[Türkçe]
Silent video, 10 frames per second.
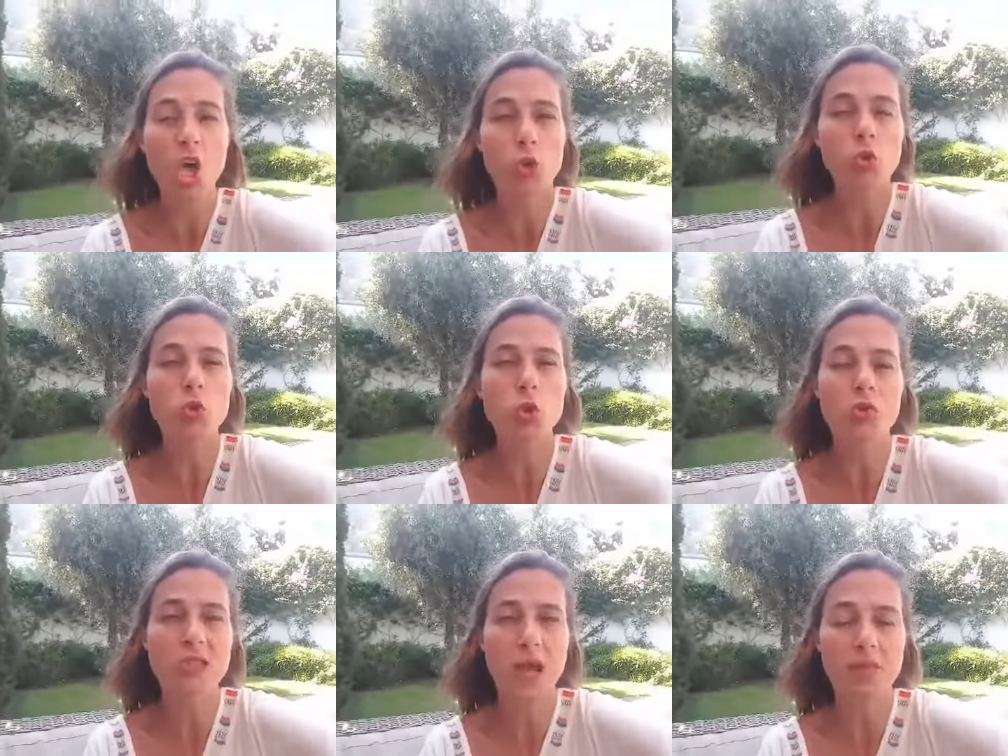Dün
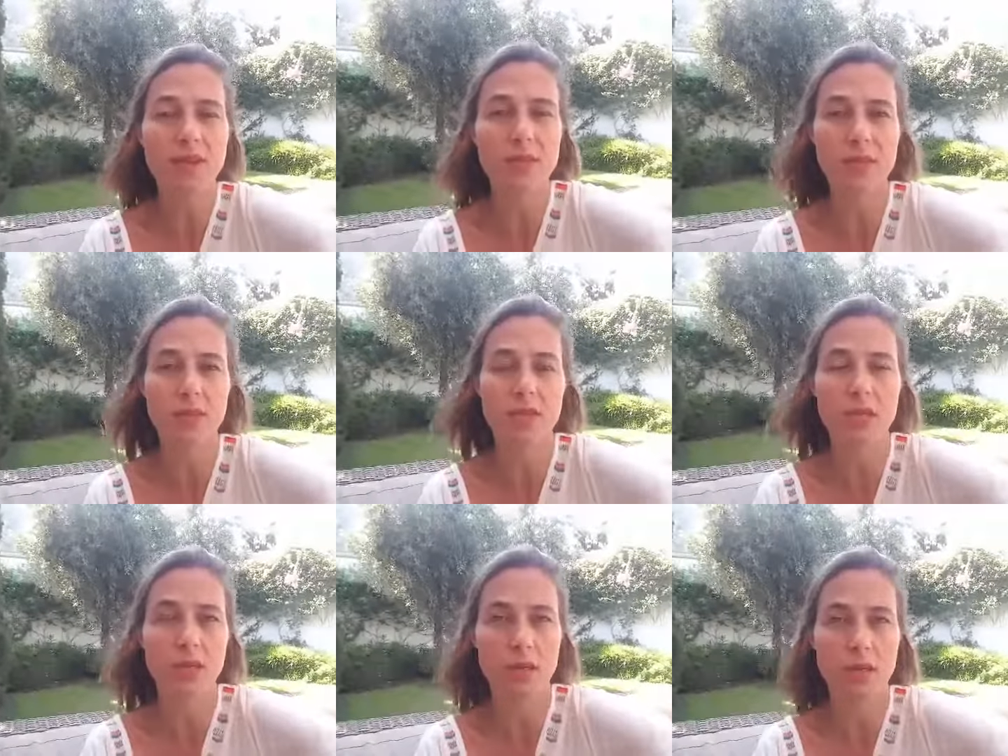sosyal medyada
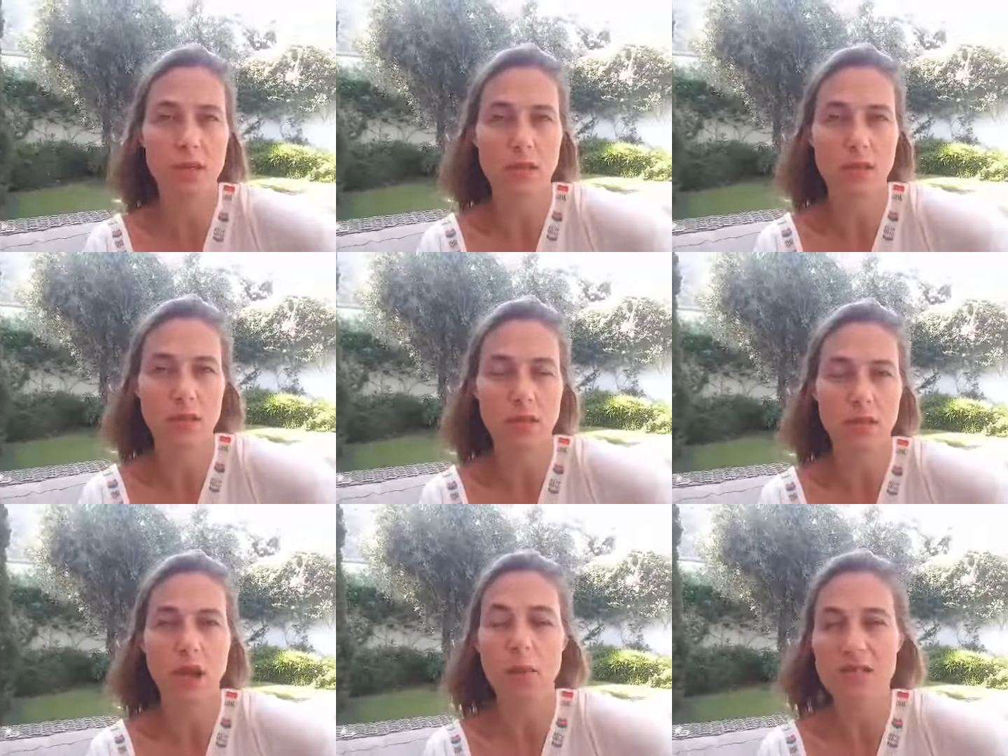bir e,
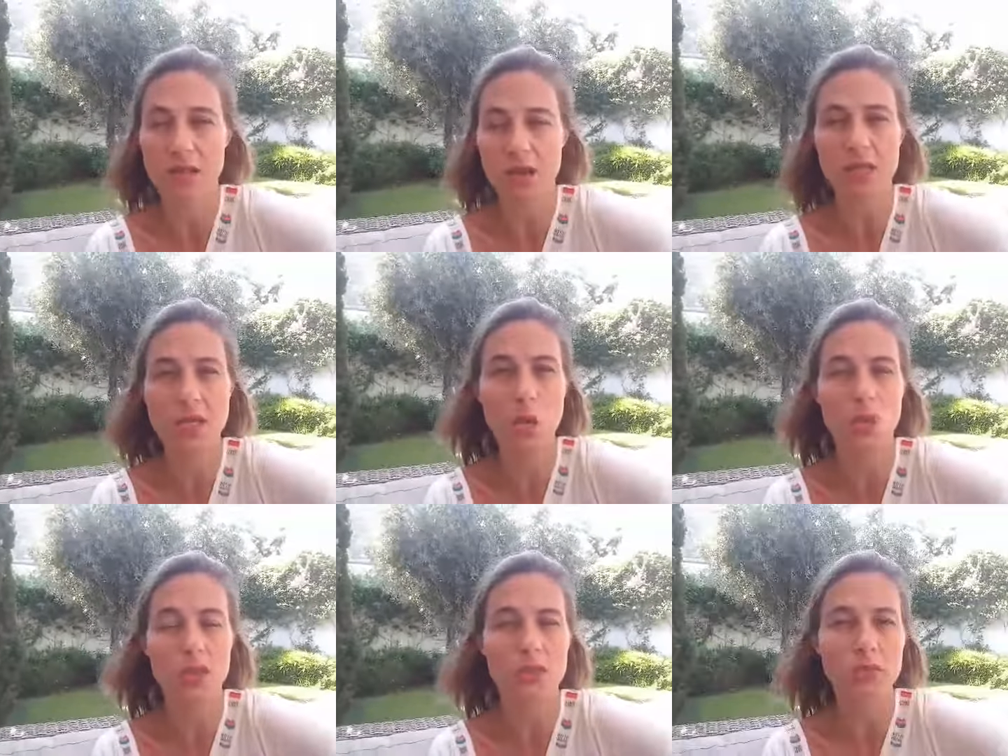kaba saldırıya
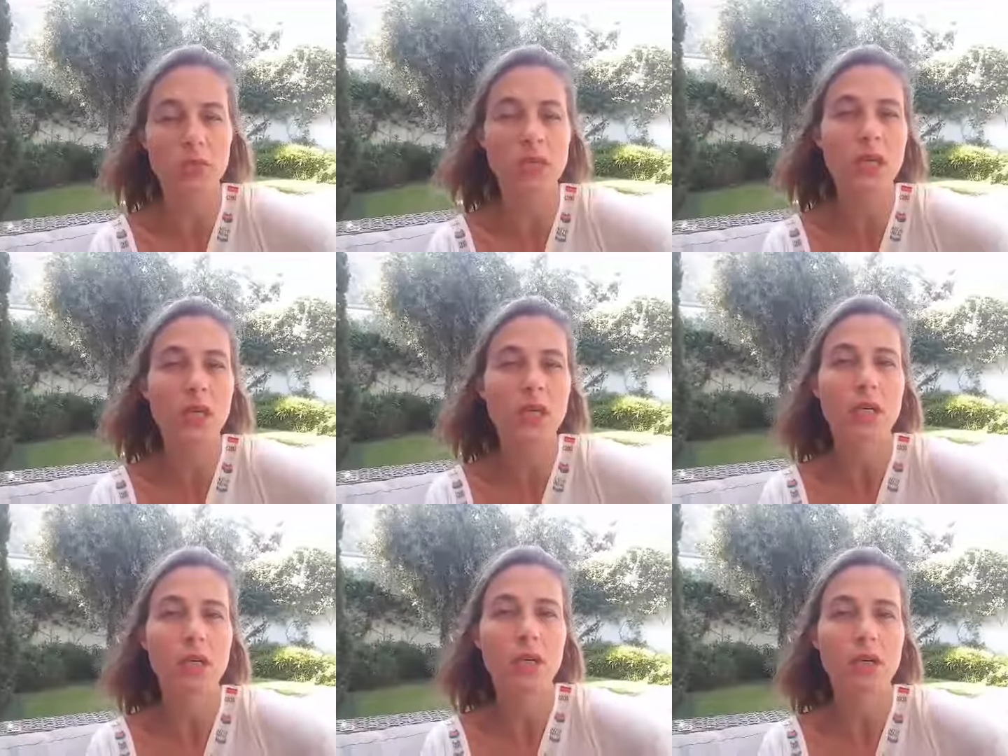uğradım.
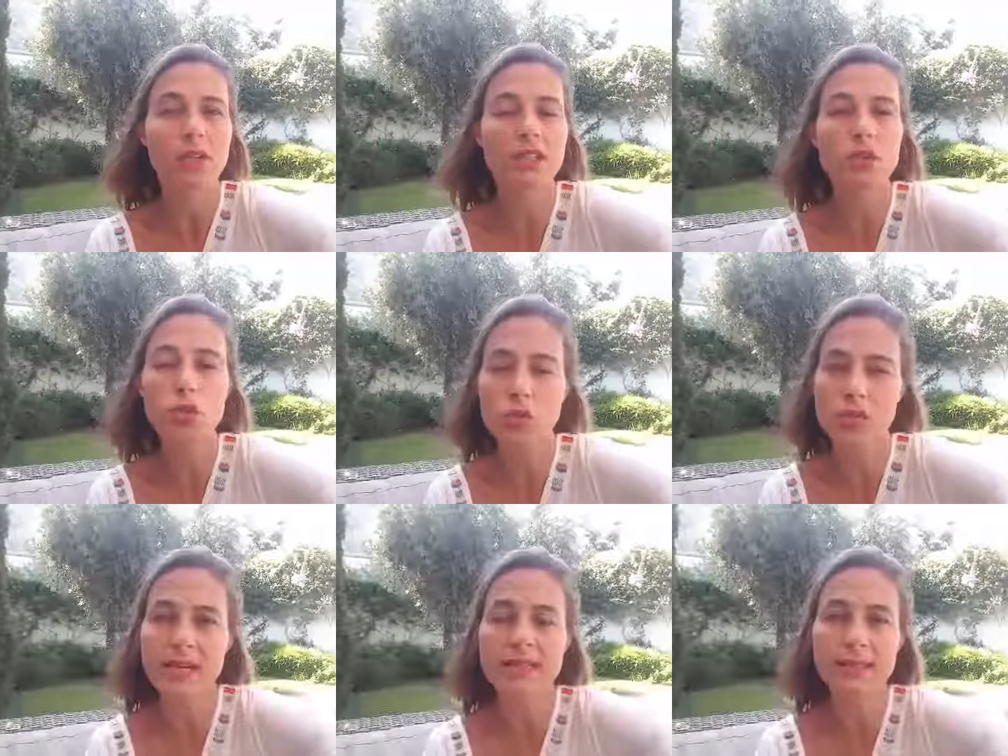E, ve de çok
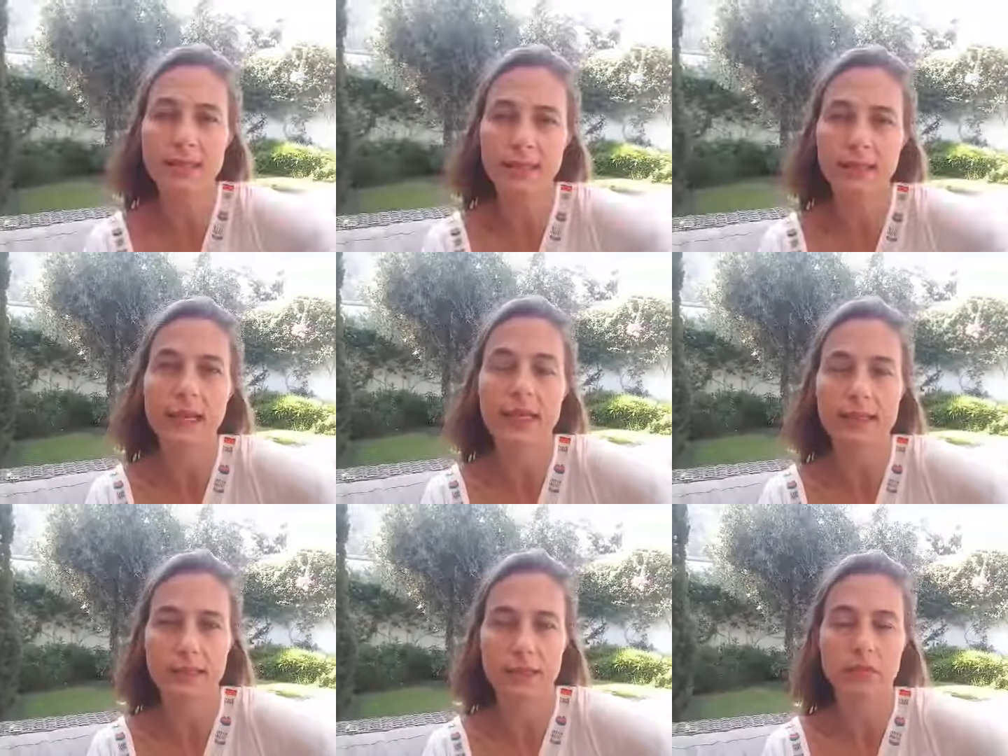güzel yanıtını
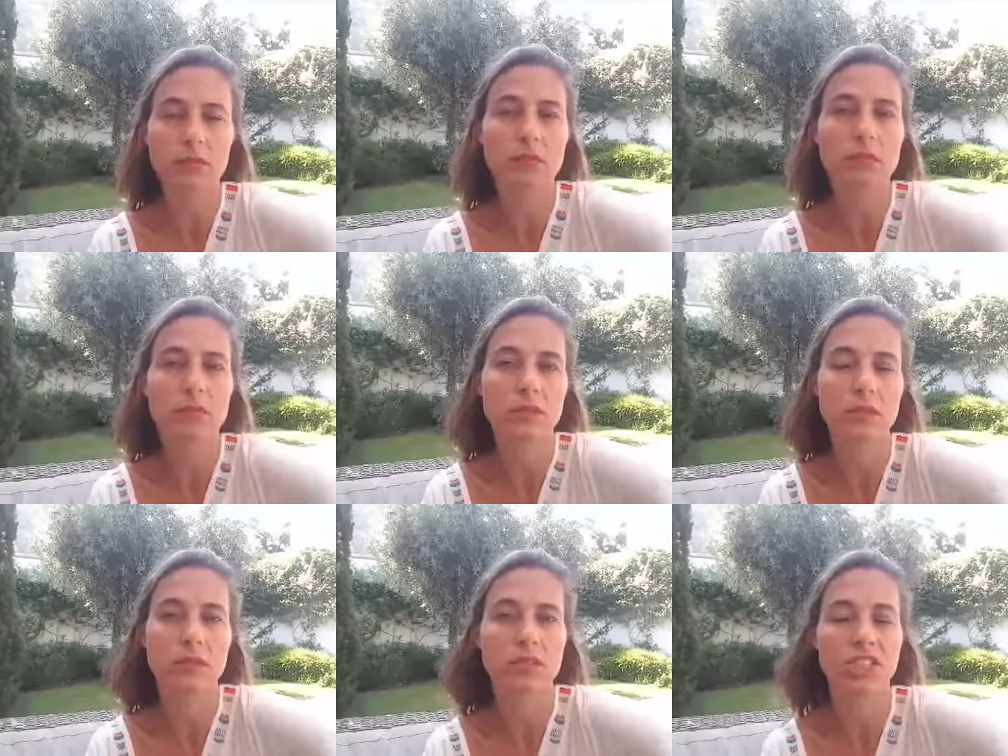yazdım
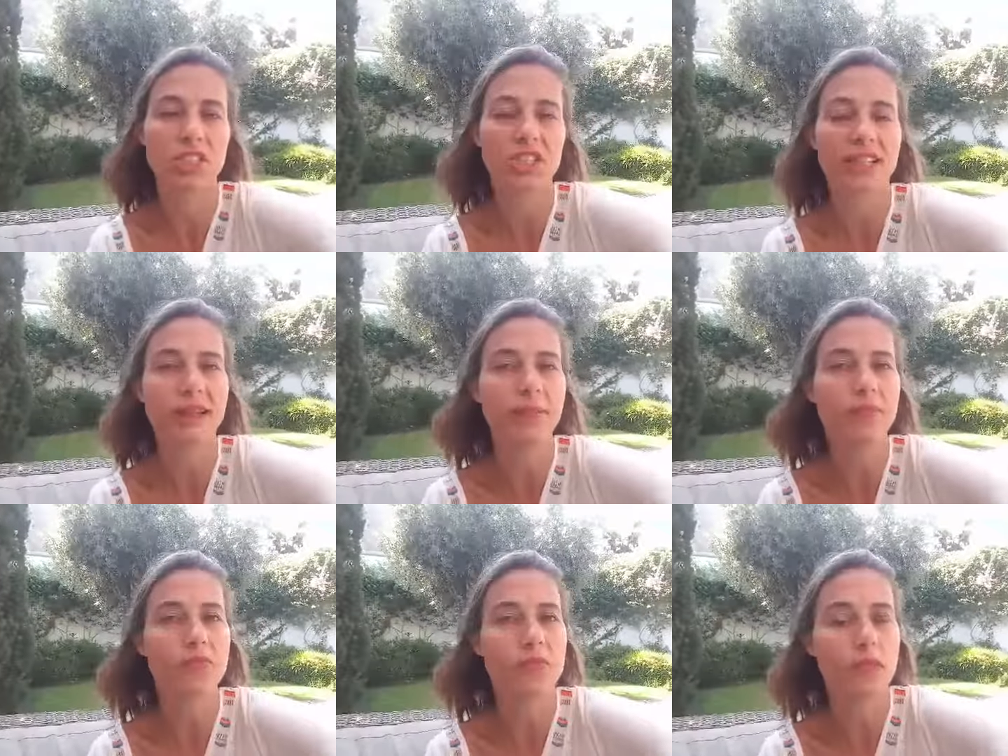kişiye.
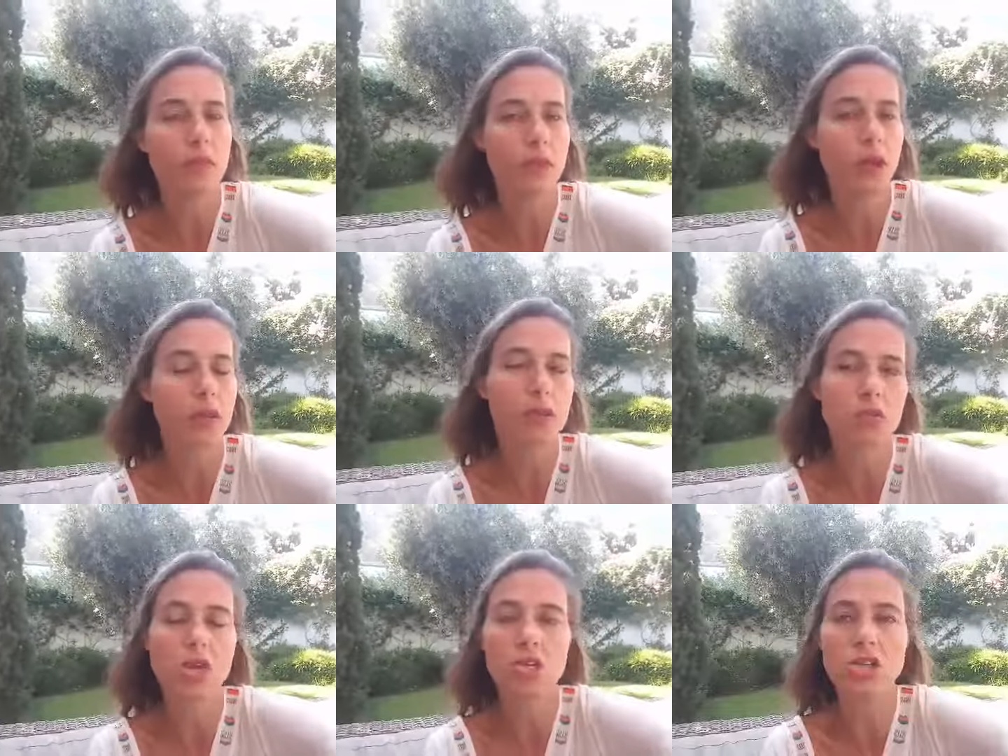Ben de
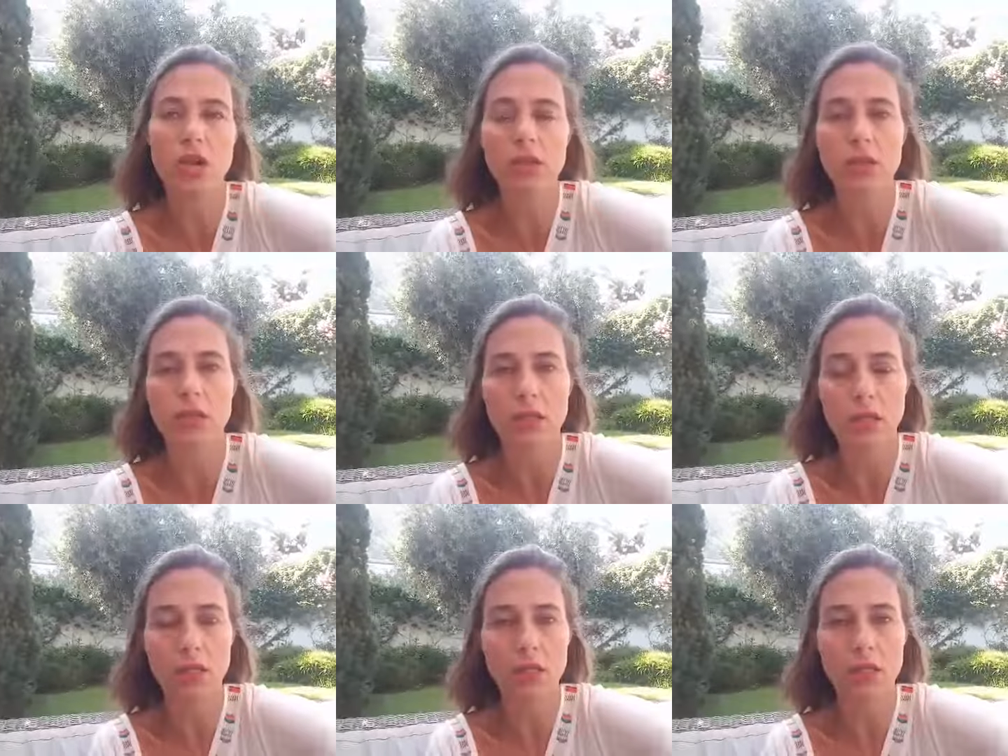güzelce alttan
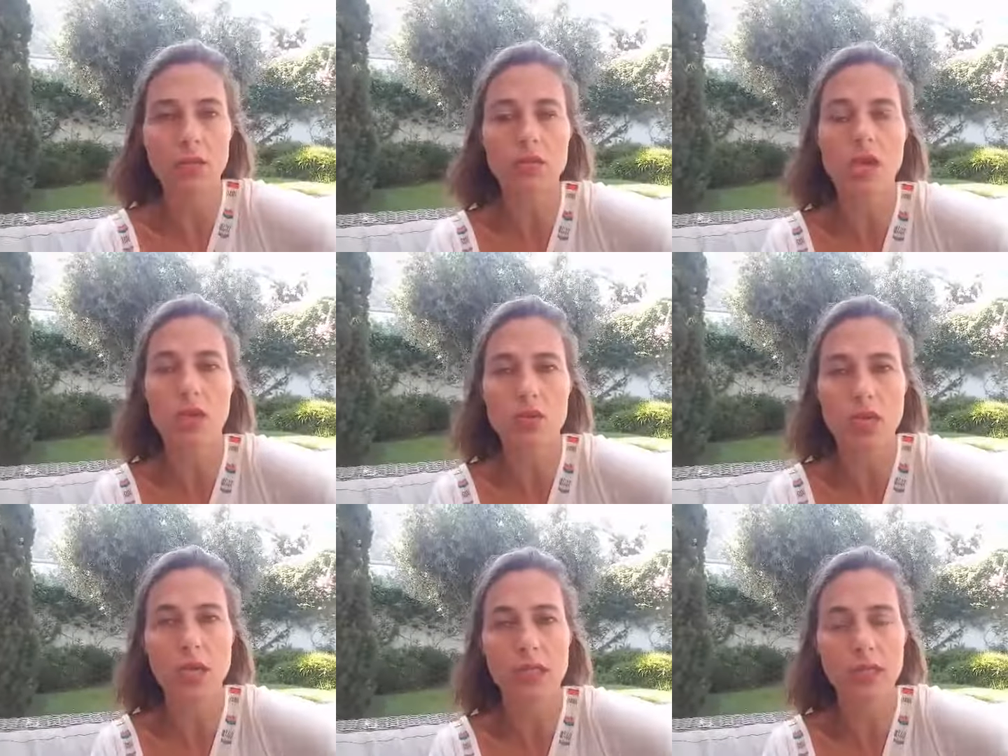alarak güzel
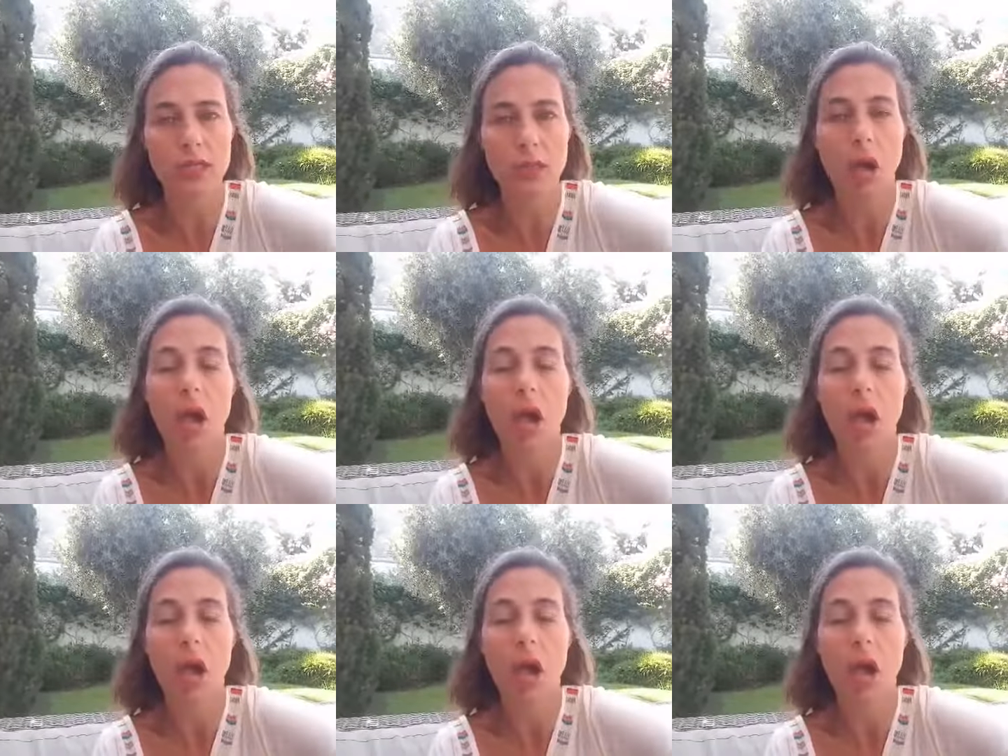güzel anlattım.